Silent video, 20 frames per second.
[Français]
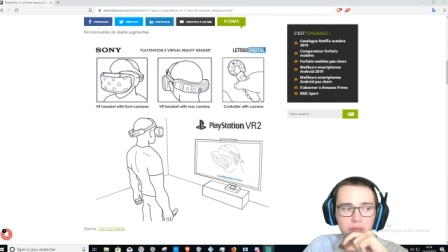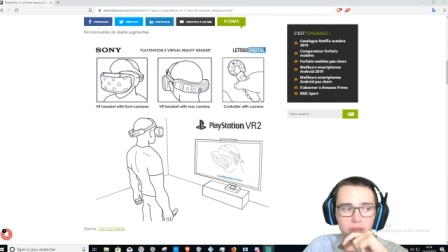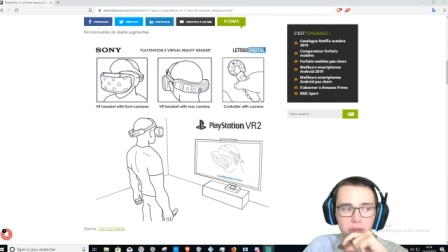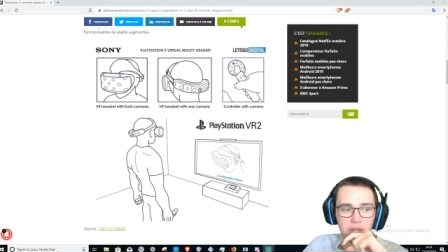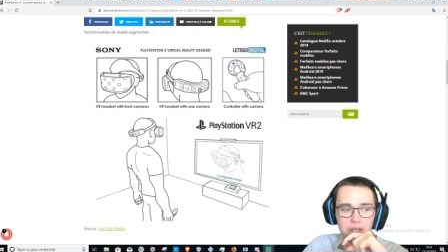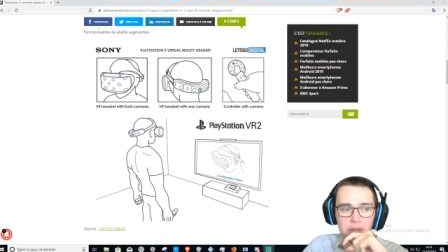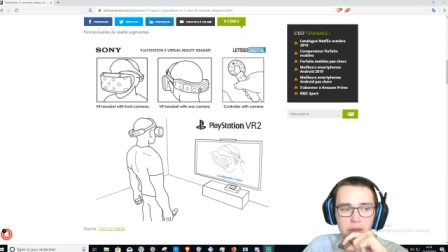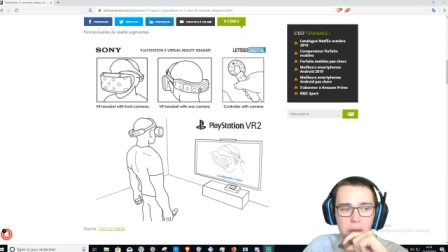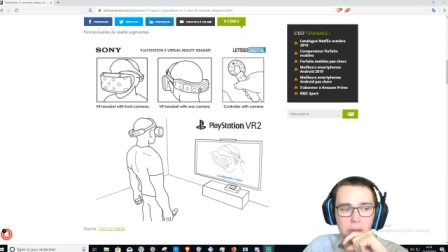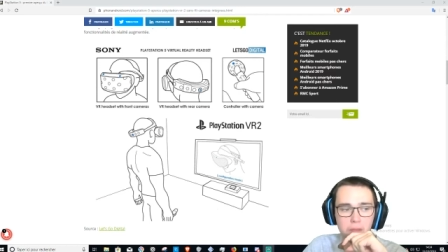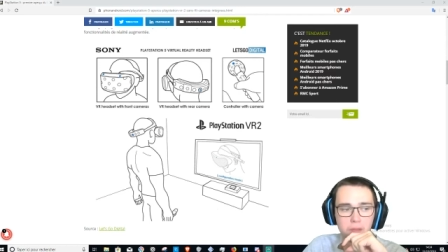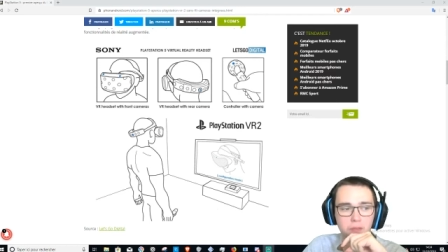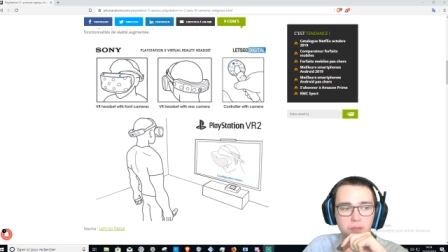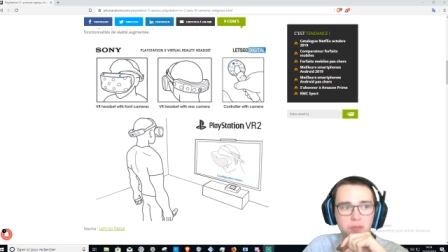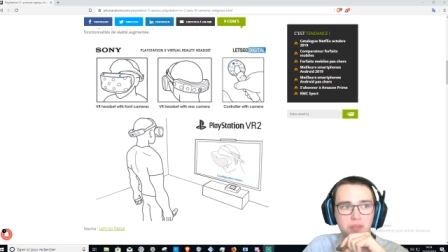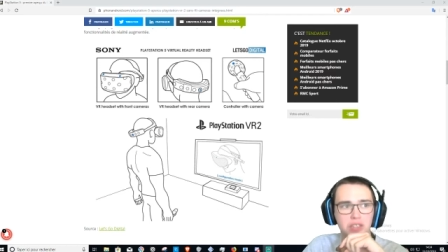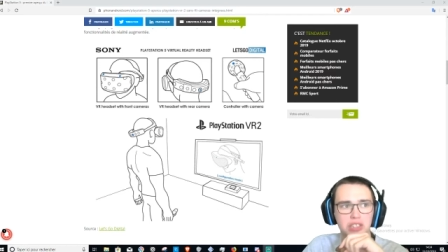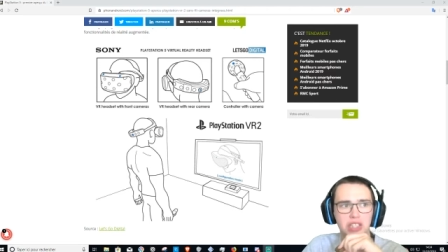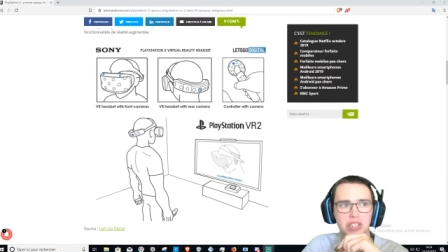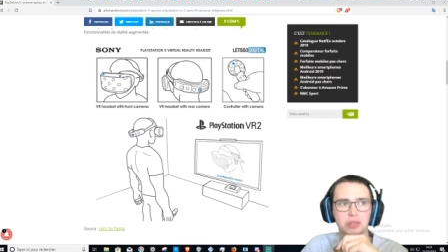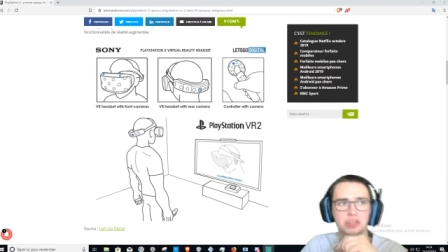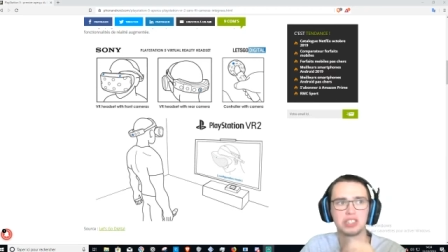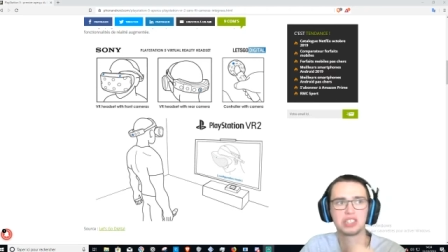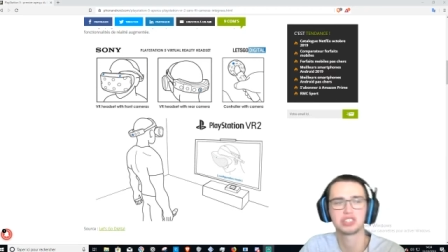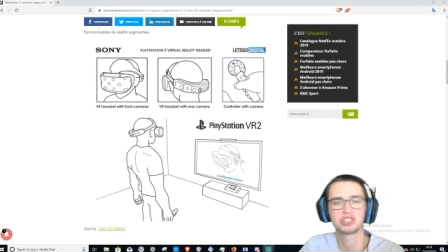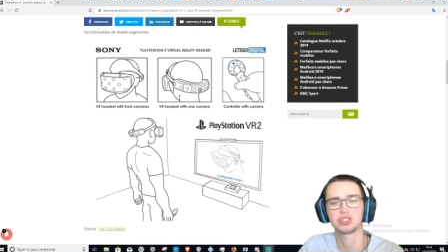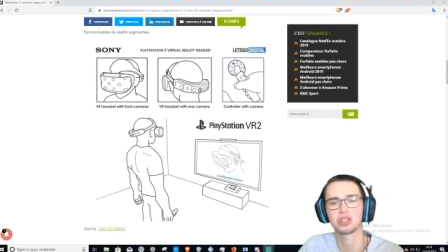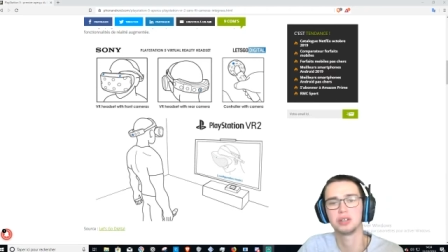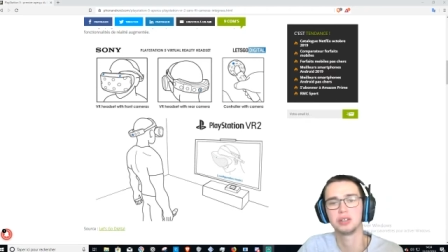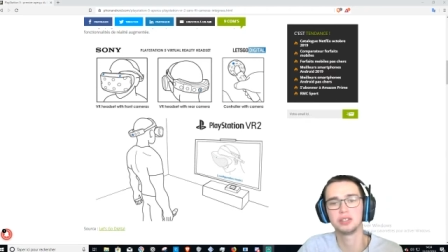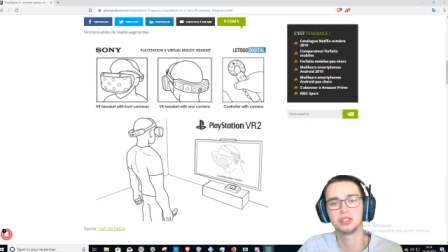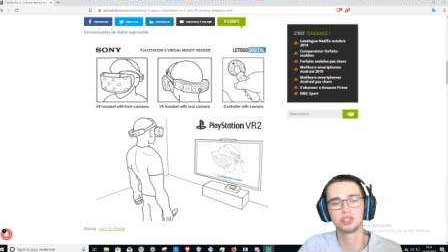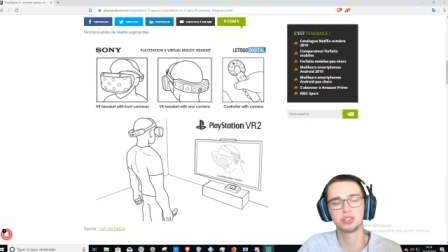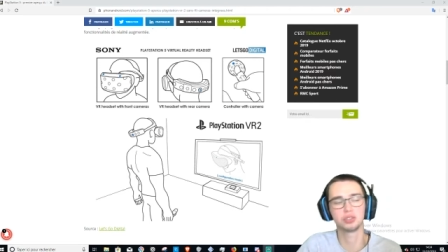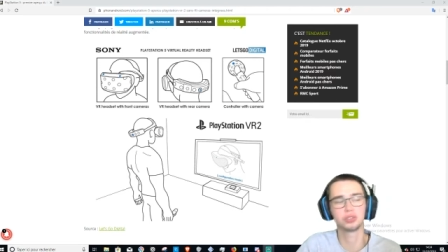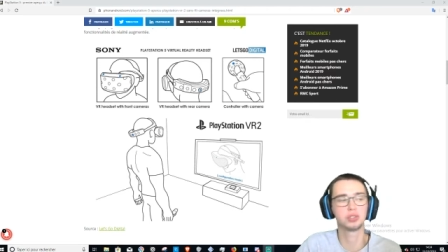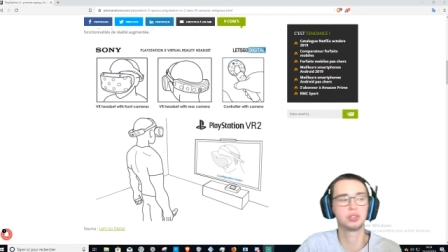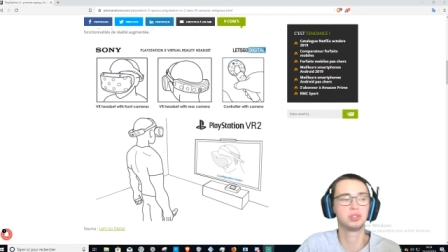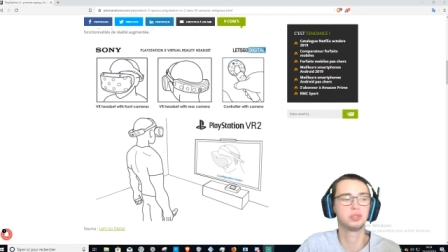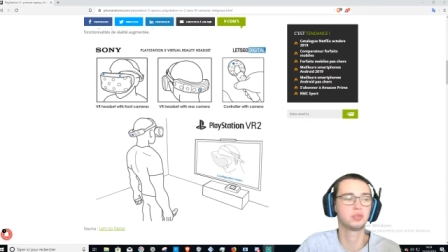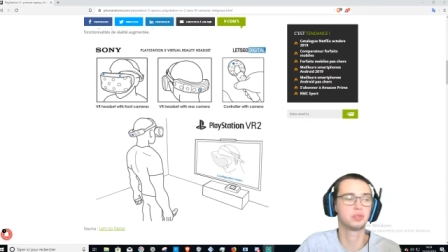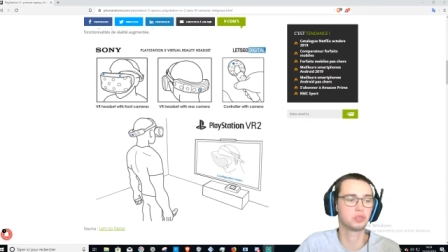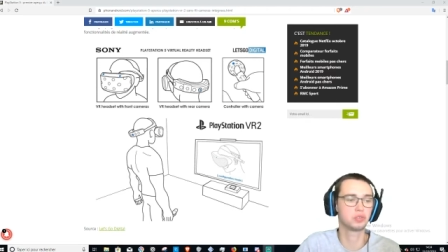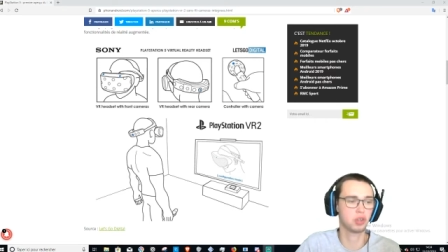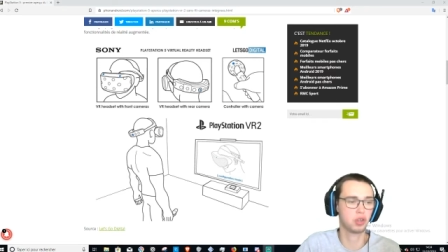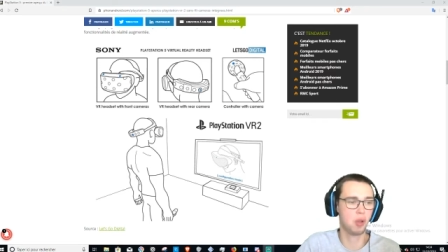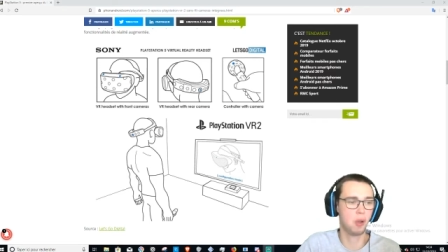Oui. Ça devait être sur la. ouais,